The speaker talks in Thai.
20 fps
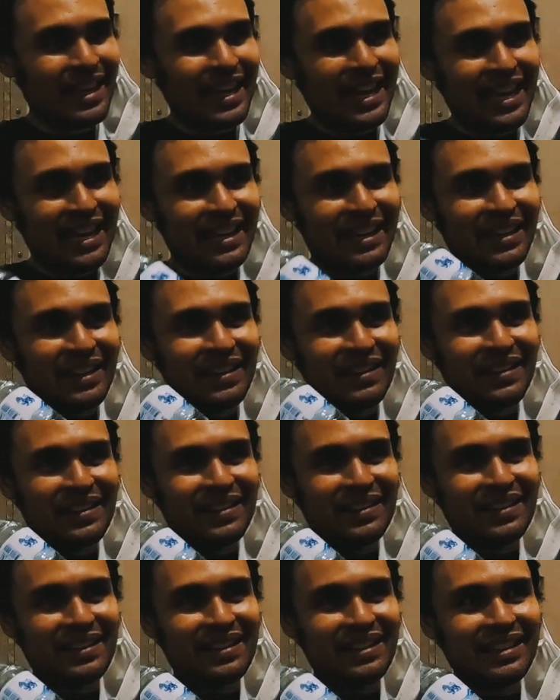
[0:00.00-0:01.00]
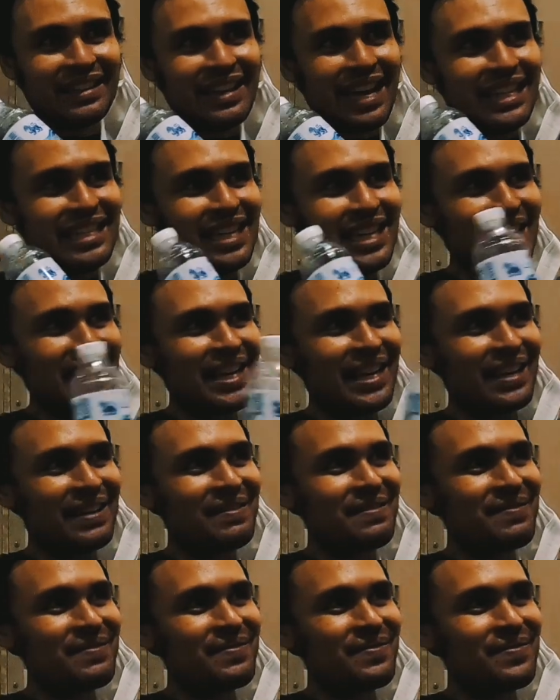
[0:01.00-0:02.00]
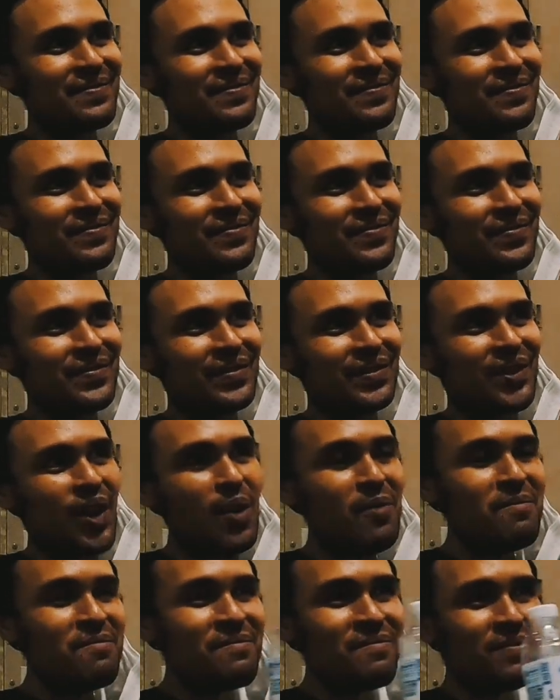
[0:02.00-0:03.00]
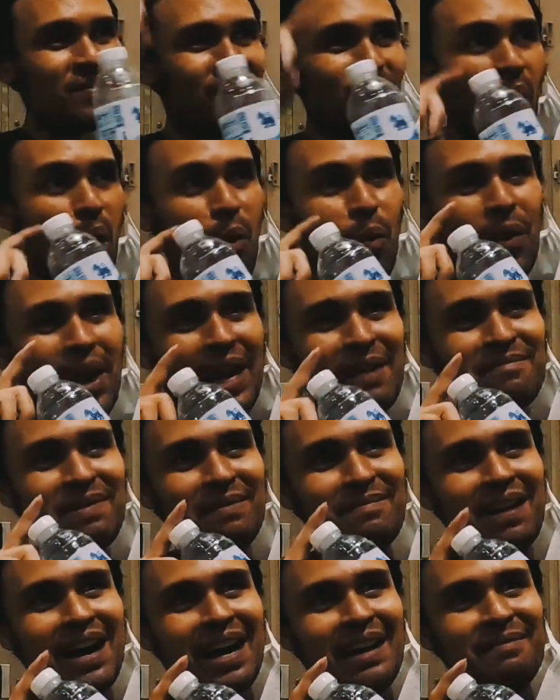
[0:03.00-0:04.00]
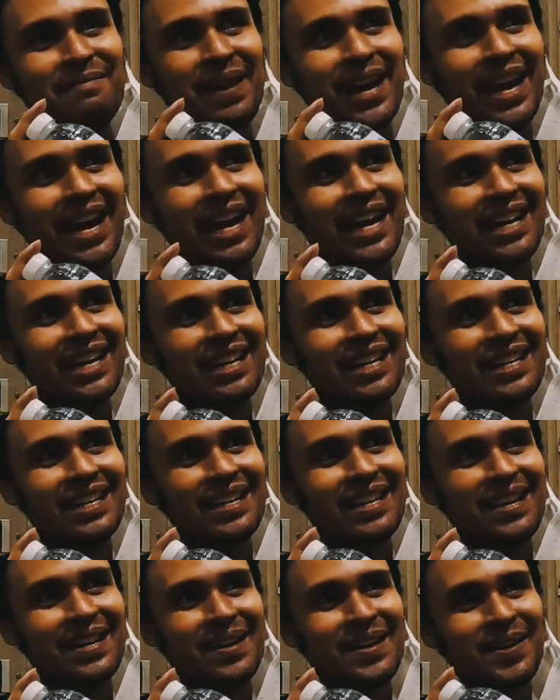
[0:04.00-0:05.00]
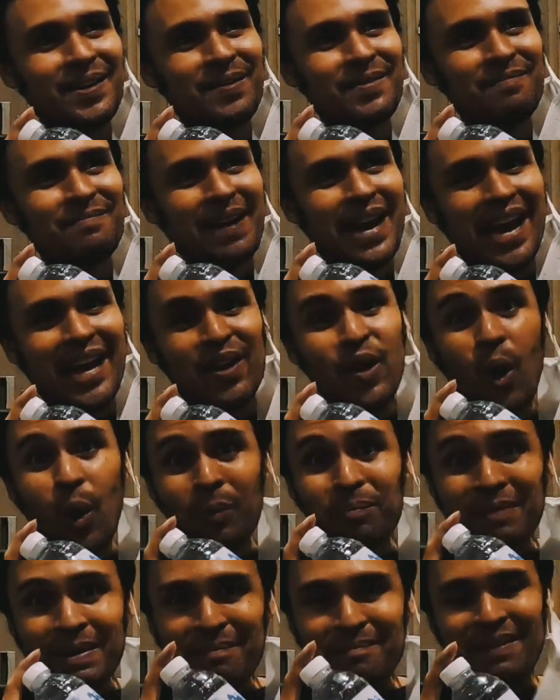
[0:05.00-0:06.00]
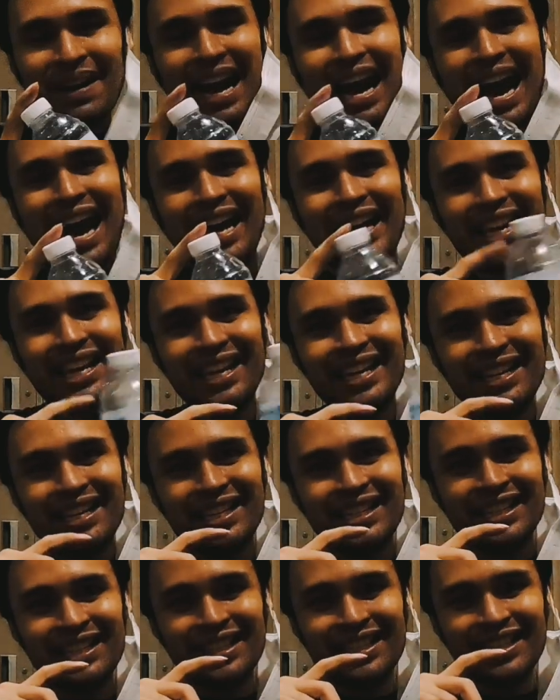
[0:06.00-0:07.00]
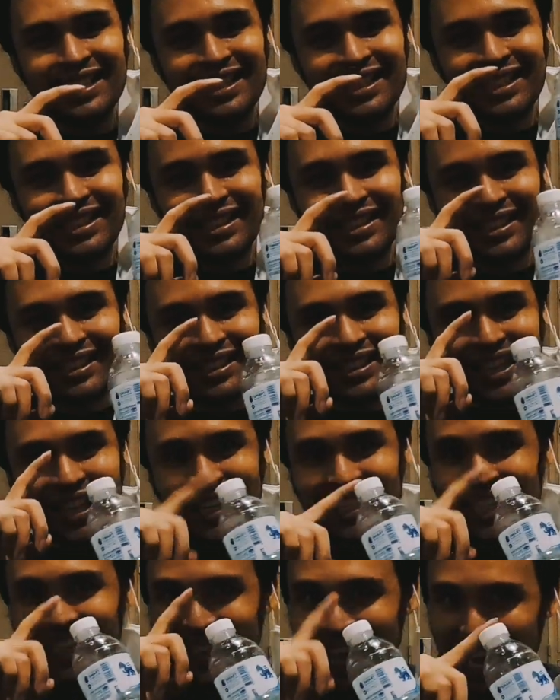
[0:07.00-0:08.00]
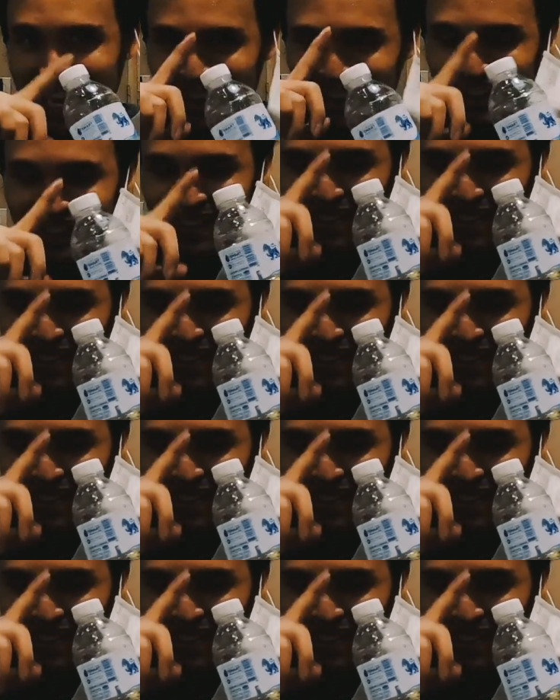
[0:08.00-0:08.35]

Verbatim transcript: อีกน่าจะอีกต้องต้องวิ่งประมาณเพจเพจหกไปปลายถึงจะทัน